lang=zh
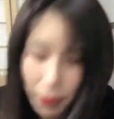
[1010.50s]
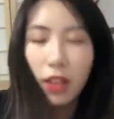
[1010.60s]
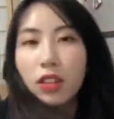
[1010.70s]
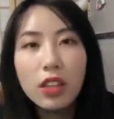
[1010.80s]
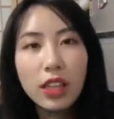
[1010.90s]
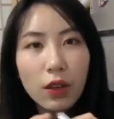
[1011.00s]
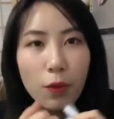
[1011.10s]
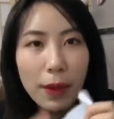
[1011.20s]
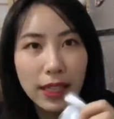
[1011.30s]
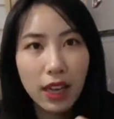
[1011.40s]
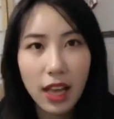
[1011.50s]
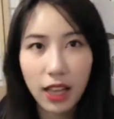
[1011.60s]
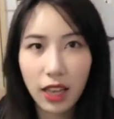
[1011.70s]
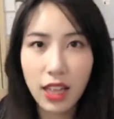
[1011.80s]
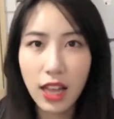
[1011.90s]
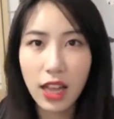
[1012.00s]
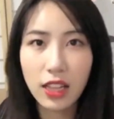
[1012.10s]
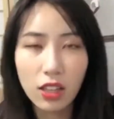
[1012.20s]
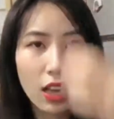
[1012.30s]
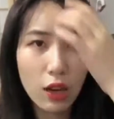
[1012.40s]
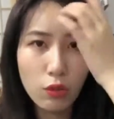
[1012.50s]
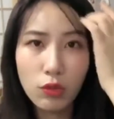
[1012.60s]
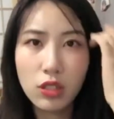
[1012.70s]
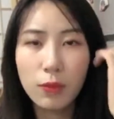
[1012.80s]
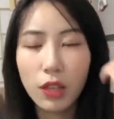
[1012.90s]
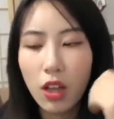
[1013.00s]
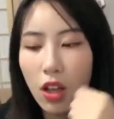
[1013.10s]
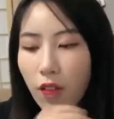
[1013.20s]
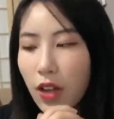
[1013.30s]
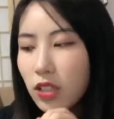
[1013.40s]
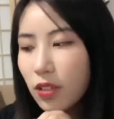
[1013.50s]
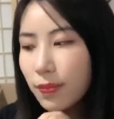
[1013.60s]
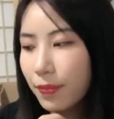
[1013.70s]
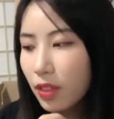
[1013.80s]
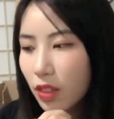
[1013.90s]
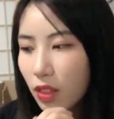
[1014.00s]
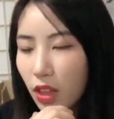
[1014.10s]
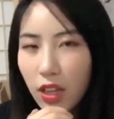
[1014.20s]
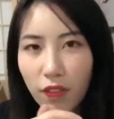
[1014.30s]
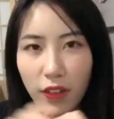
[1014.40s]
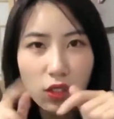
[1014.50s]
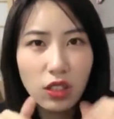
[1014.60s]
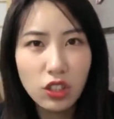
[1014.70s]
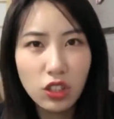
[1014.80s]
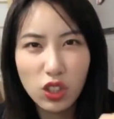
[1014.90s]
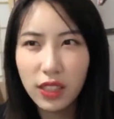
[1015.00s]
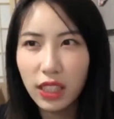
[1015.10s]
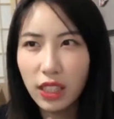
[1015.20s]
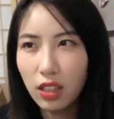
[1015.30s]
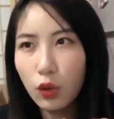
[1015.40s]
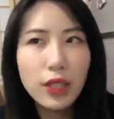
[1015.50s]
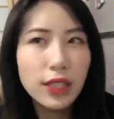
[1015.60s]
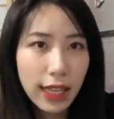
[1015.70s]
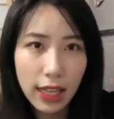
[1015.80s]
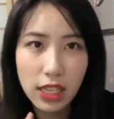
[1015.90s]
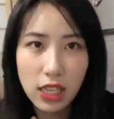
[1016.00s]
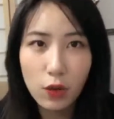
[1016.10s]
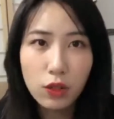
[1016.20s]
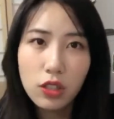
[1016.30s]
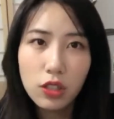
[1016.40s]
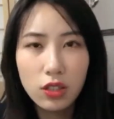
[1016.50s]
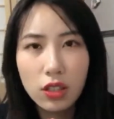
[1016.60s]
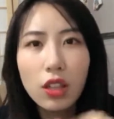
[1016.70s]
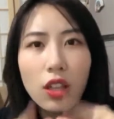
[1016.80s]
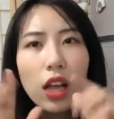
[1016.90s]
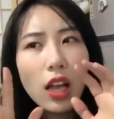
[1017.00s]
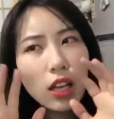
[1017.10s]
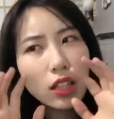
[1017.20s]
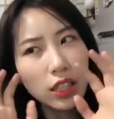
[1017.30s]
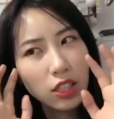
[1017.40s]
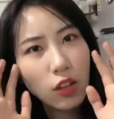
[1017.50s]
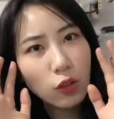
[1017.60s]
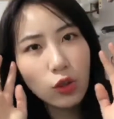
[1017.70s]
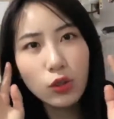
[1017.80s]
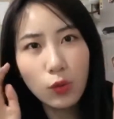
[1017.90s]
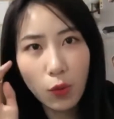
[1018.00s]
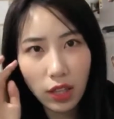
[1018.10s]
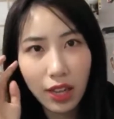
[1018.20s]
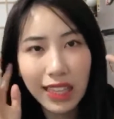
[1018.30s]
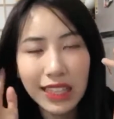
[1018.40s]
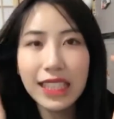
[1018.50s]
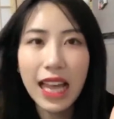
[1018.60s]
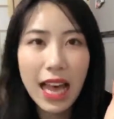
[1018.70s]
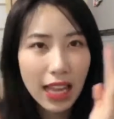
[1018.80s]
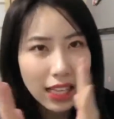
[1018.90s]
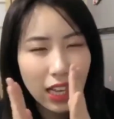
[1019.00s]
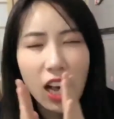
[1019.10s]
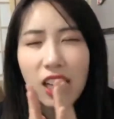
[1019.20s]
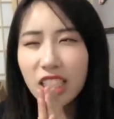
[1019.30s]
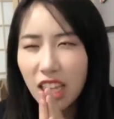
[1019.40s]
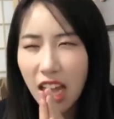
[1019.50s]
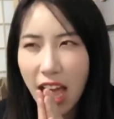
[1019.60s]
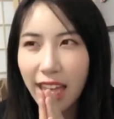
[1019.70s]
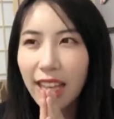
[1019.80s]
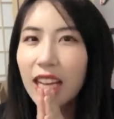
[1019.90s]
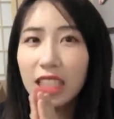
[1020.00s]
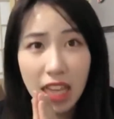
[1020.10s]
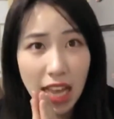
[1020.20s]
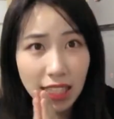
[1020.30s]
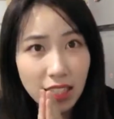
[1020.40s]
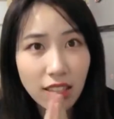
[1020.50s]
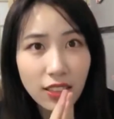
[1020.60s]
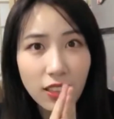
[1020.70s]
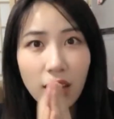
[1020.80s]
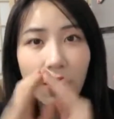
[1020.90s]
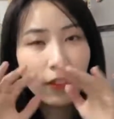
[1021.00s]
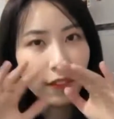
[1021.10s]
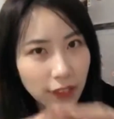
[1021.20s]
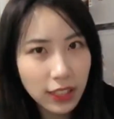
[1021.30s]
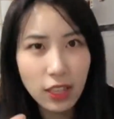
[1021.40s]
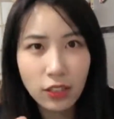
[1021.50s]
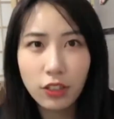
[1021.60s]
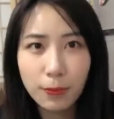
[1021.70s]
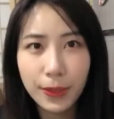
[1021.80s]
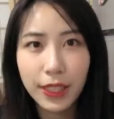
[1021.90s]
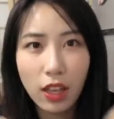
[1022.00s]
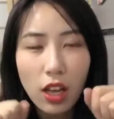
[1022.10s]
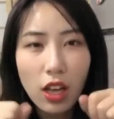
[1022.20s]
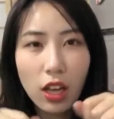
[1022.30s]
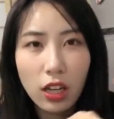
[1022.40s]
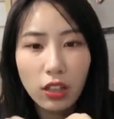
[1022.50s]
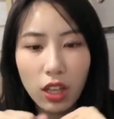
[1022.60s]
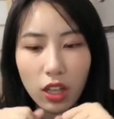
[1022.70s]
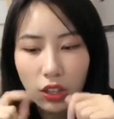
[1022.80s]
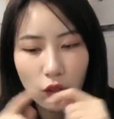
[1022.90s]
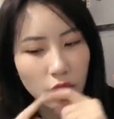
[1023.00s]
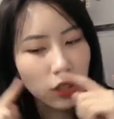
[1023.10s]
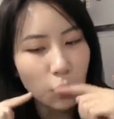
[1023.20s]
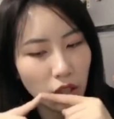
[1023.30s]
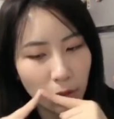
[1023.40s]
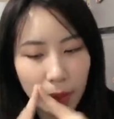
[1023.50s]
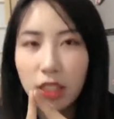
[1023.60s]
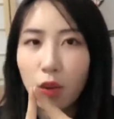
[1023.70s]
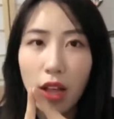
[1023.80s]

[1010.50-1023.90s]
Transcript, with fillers: 好吧，因为我本来想看给大家看它的卡路里什么的，反正反正是推荐给大家，我这。以上就是我的拆拆拆箱的分享视频，呃，有些是我特别